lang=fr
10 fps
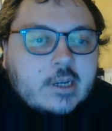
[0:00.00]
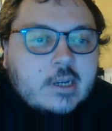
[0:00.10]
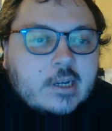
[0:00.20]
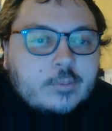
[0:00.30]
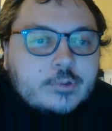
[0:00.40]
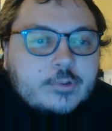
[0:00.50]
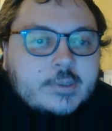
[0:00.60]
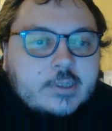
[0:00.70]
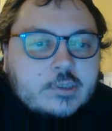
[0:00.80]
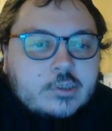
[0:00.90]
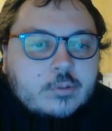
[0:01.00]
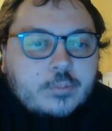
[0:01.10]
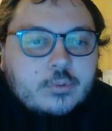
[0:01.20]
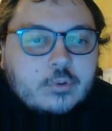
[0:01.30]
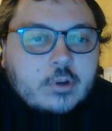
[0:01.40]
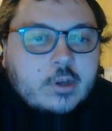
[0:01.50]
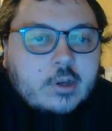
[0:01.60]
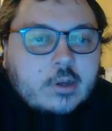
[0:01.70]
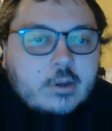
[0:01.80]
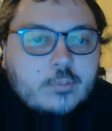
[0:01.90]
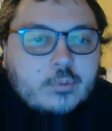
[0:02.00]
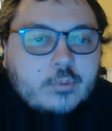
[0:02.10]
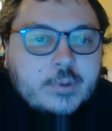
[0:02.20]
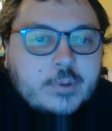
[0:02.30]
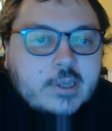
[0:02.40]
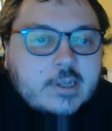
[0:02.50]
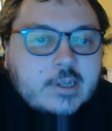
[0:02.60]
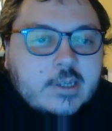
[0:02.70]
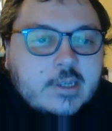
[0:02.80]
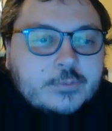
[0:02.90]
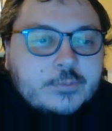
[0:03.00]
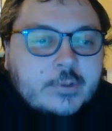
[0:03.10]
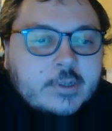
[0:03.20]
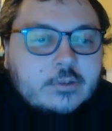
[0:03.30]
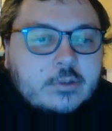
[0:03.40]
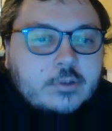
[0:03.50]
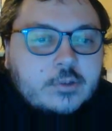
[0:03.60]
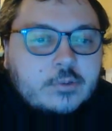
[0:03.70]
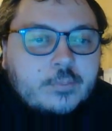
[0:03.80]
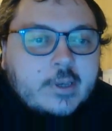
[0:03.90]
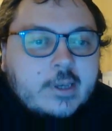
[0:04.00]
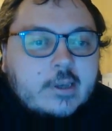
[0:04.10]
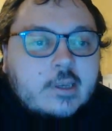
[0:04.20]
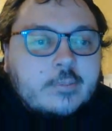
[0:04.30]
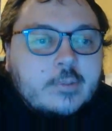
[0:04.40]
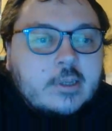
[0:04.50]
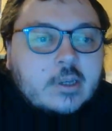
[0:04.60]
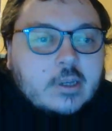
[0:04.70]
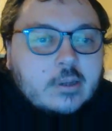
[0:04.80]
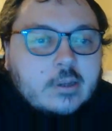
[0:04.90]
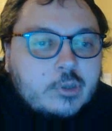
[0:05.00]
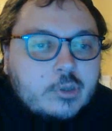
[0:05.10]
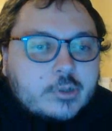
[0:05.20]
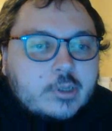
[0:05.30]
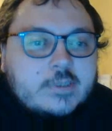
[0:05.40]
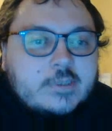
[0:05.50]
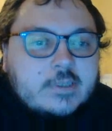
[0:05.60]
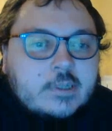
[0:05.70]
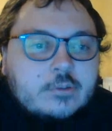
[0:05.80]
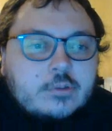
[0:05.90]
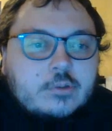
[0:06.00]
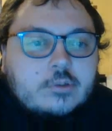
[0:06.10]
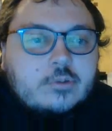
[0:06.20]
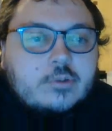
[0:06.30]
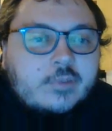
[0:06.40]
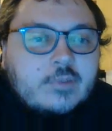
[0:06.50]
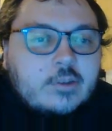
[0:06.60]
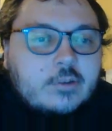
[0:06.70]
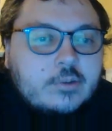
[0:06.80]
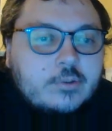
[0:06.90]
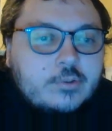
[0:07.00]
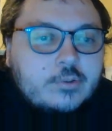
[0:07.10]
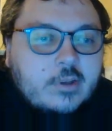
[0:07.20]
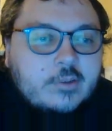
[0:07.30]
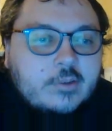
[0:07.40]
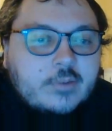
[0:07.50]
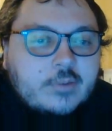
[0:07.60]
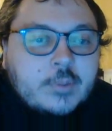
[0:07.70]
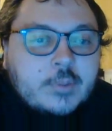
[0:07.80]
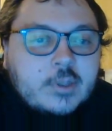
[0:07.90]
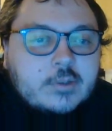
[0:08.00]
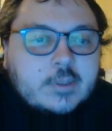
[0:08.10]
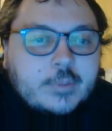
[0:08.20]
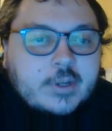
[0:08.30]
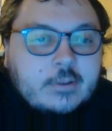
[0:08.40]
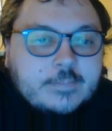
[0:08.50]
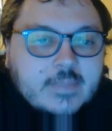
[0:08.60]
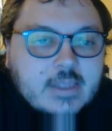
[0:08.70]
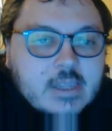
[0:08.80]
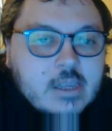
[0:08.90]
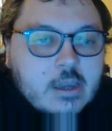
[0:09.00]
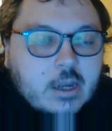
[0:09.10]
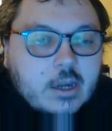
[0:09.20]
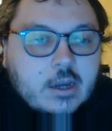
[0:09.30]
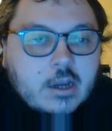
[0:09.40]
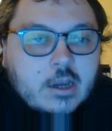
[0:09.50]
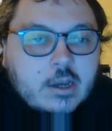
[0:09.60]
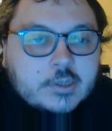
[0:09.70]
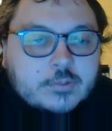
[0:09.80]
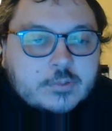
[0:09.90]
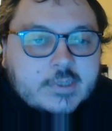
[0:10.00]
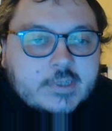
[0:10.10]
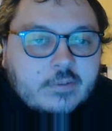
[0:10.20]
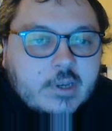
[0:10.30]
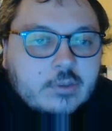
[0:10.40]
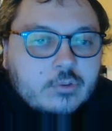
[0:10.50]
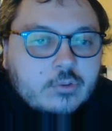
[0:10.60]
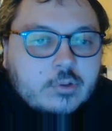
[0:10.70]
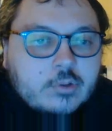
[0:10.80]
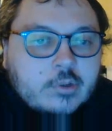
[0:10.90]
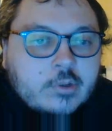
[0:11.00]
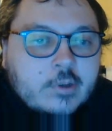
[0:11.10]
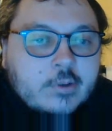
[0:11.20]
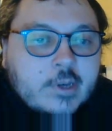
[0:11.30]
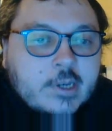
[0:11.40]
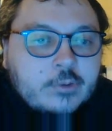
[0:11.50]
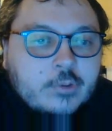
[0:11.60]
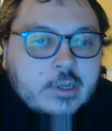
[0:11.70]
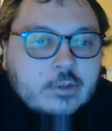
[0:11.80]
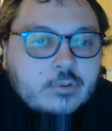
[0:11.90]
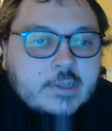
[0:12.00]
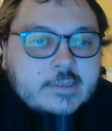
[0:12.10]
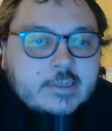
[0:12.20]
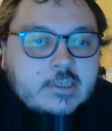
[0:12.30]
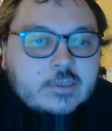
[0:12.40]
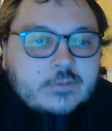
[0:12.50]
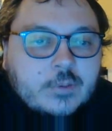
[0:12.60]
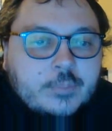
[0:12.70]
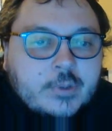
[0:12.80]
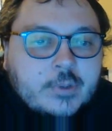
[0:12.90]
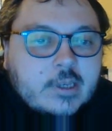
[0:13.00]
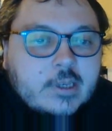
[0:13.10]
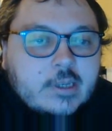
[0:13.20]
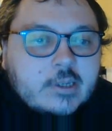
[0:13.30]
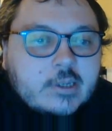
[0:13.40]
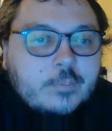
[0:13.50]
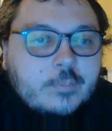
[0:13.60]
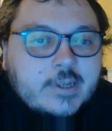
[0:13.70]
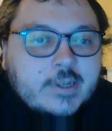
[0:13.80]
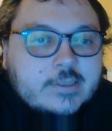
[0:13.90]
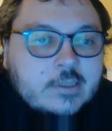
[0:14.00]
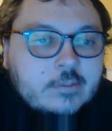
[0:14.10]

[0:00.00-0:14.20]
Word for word: a, besoin d'argent pour, euh, pour payer les, les soins de, son père et améliorer le quotidien de, de la vie de, de, la, famille, de ses parents. Euh, son travail actuel ne la satisfait pas et elle gagne pas assez